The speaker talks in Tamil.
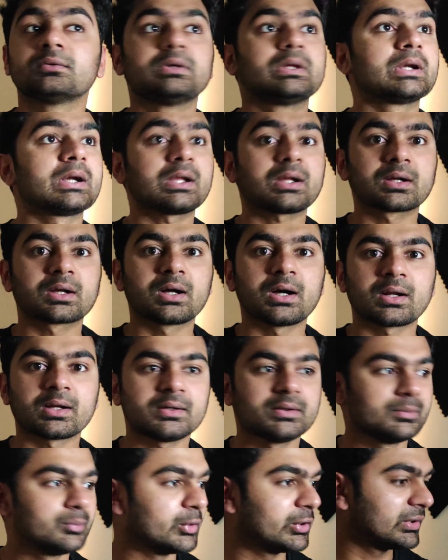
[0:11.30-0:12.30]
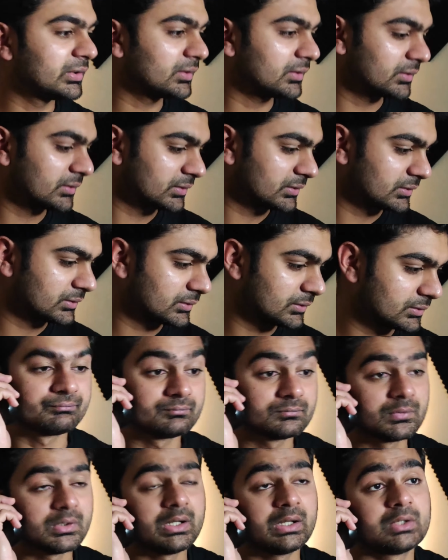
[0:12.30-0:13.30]
ஏன்னா கரண்ட் போயிட்டு
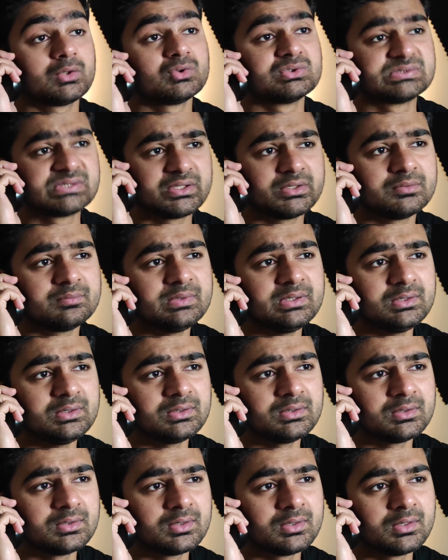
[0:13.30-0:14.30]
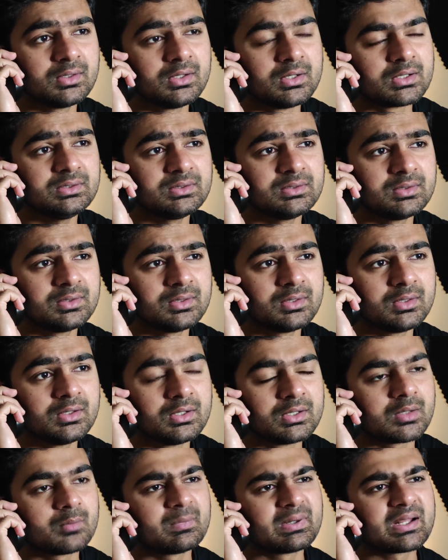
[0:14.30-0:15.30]
ஹலோ சிவி என்ன
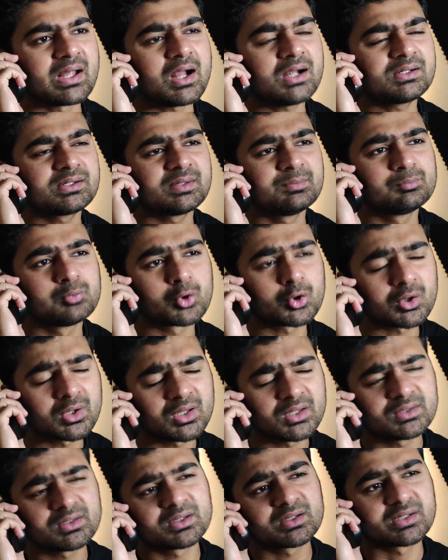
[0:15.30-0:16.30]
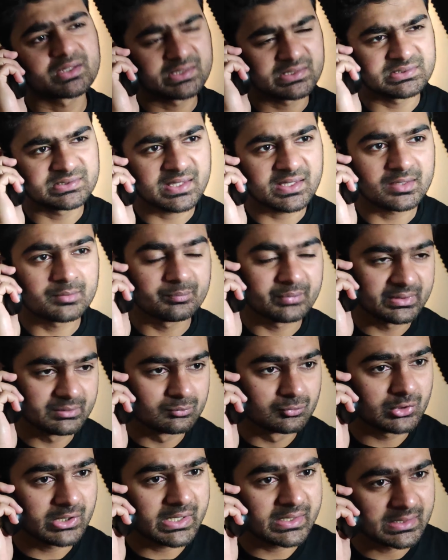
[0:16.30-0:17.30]
நம்ம நாட்டை பொருளாதார ரீதியா எப்படி
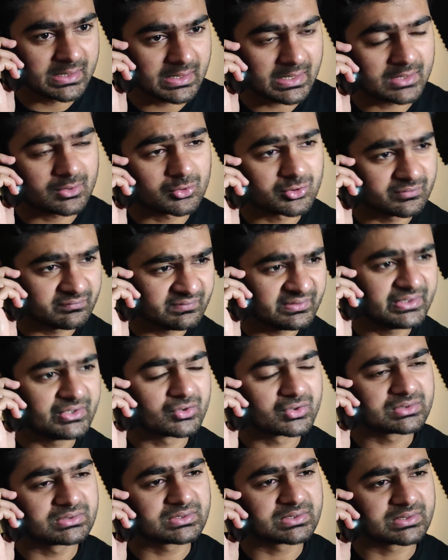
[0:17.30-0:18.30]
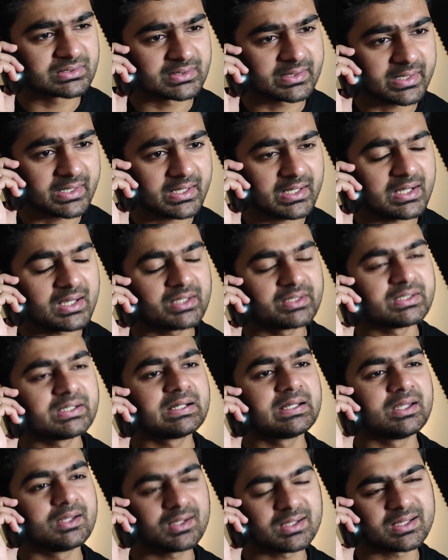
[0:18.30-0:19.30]
முன்னேற்றலாம்னு ஒரு வீடியோ எடுத்துட்டு இருந்தேன் அதுக்கு
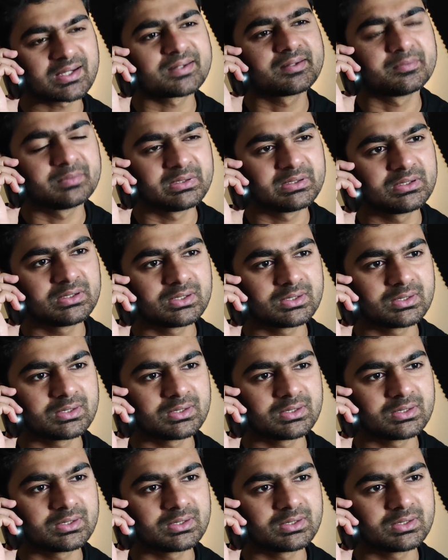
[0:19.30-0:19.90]
இடையில கரண்ட் போயிட்டு